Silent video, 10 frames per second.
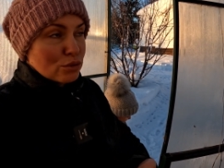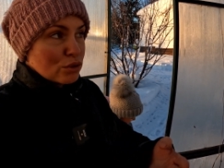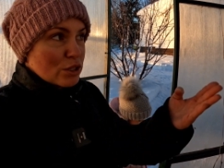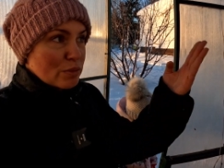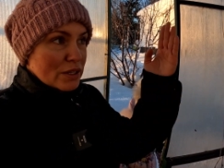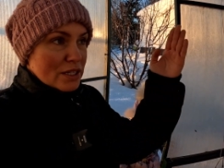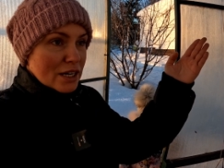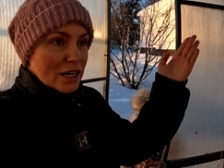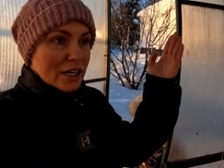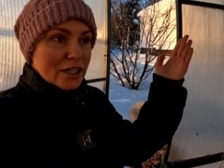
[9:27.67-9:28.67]
У нас была
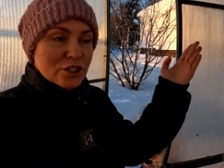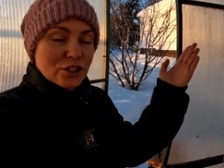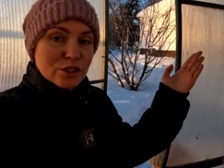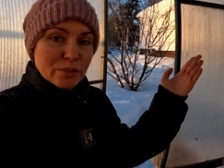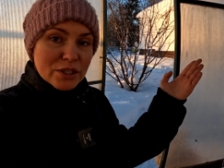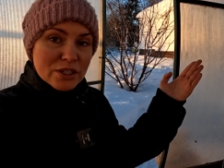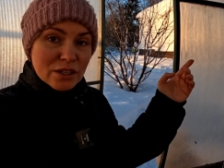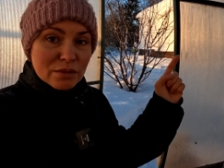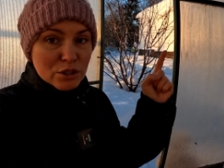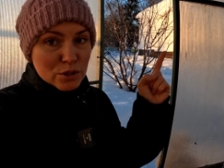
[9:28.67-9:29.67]
старая арочная теплица,
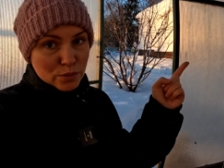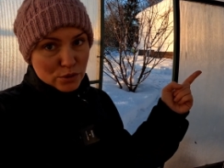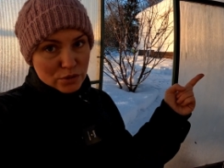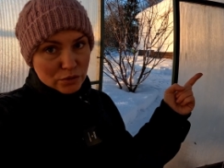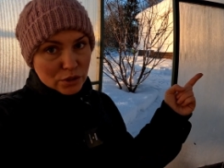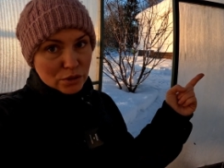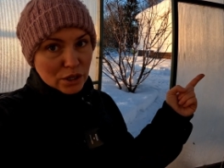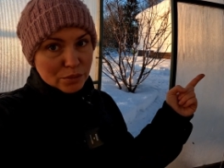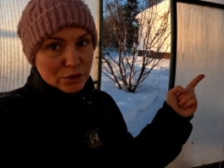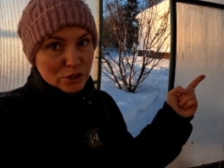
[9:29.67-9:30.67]
и мы использовали ее
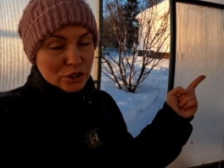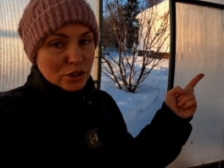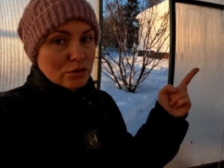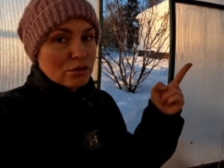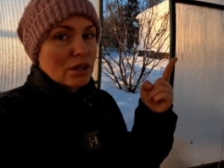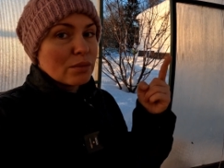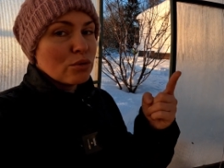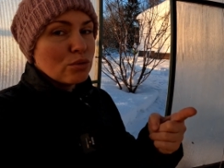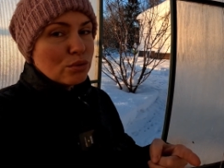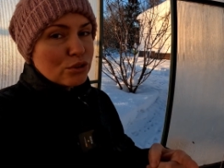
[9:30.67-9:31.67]
как птичник. Но там
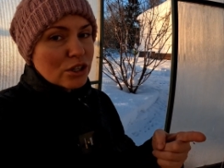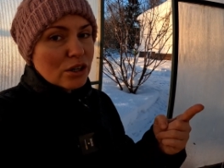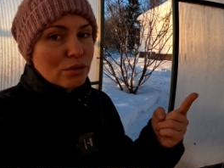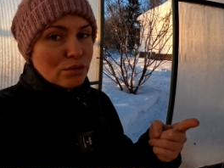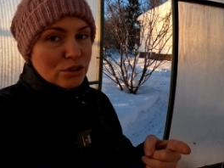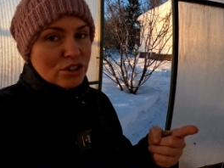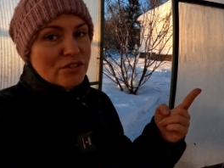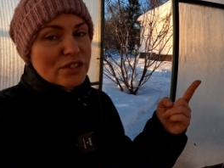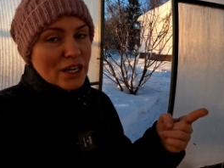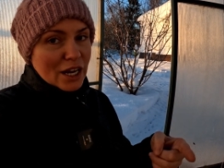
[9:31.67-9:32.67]
куча, куча
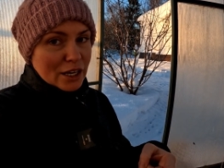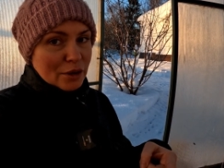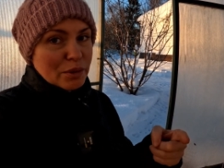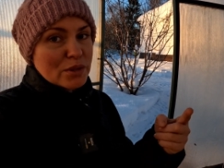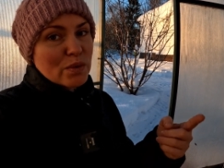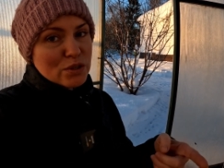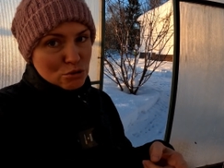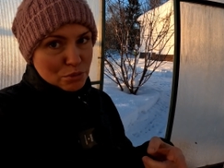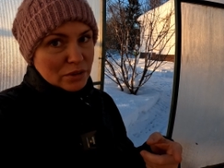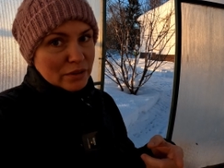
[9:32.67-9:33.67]
всяких
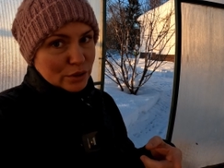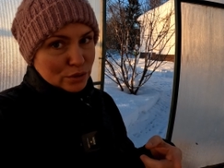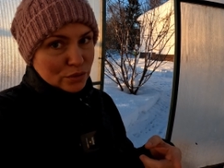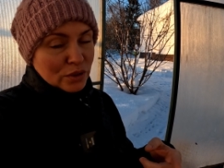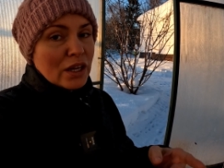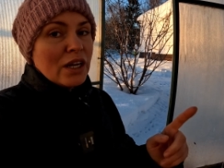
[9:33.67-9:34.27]
приспособ и наворотов.